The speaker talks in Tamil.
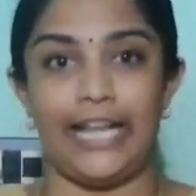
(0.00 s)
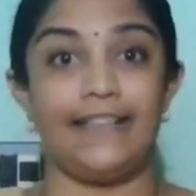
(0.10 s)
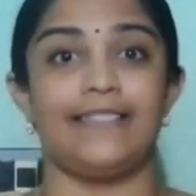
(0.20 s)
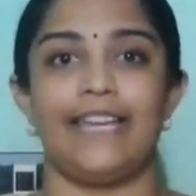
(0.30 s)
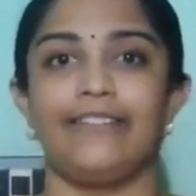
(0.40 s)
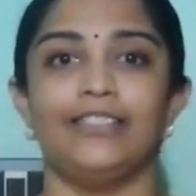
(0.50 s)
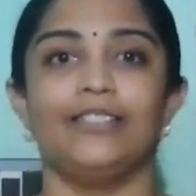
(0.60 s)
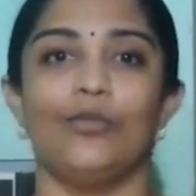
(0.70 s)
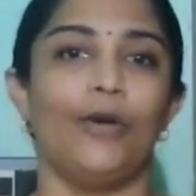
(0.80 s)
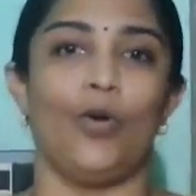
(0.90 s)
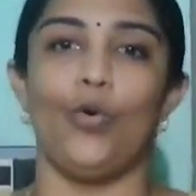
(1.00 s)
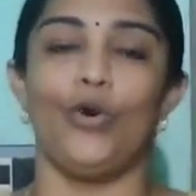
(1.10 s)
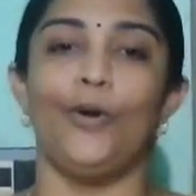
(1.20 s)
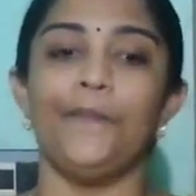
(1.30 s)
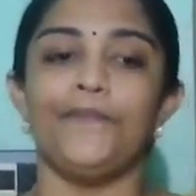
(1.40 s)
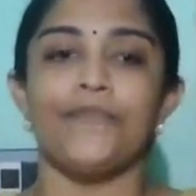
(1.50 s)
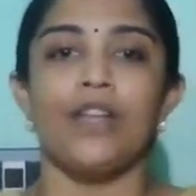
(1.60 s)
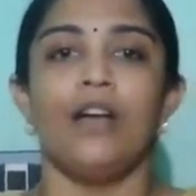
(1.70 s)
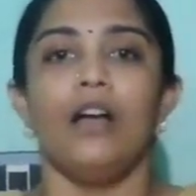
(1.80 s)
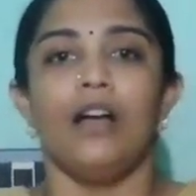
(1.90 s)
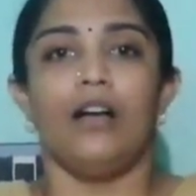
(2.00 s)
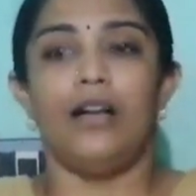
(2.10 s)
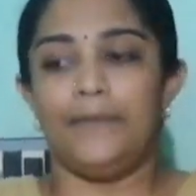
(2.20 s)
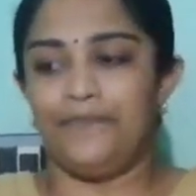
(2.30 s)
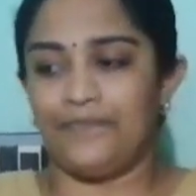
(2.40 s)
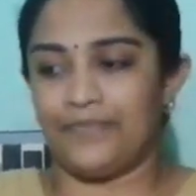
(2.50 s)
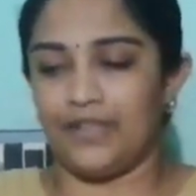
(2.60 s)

டேஸ்ட்டே வந்து ரொம்ப கூடும் Um,